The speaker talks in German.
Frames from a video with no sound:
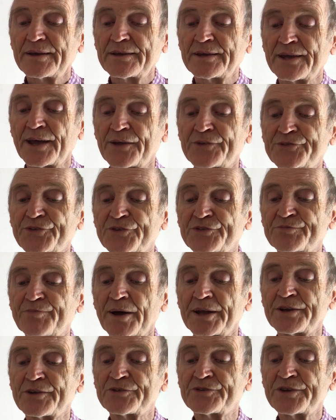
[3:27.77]
Jetzt ist
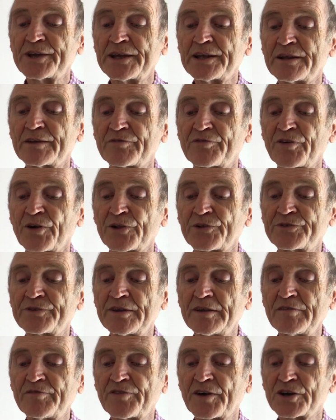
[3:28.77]
meine Seele voll
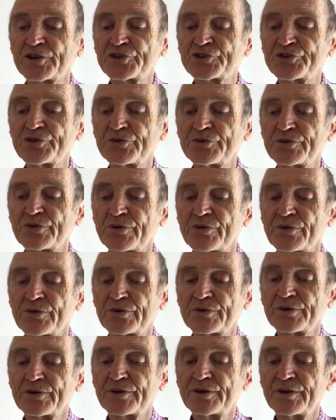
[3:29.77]
tiefer
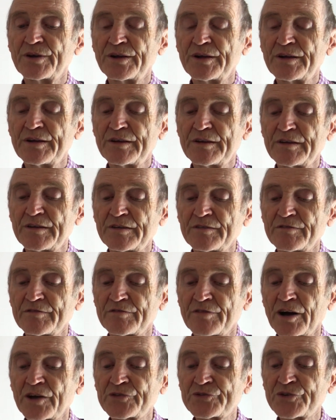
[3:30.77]
Erschütterung.
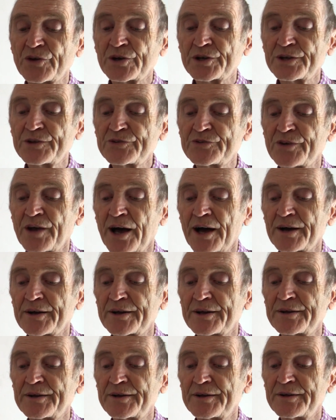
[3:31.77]
Was soll ich
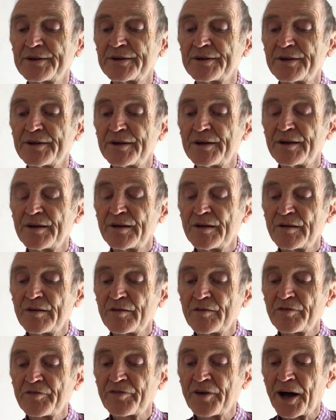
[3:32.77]
sagen?
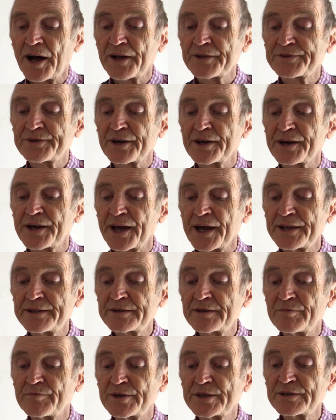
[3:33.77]
Vater,
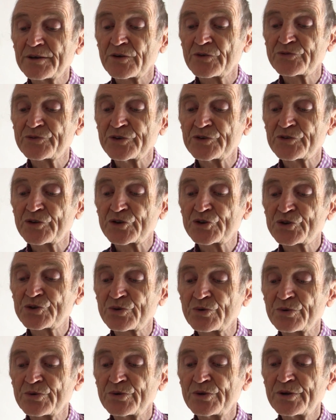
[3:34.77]
rette mich aus dieser
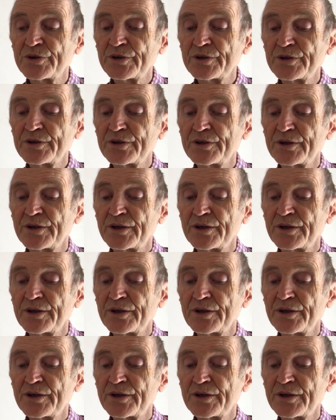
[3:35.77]
Stunde.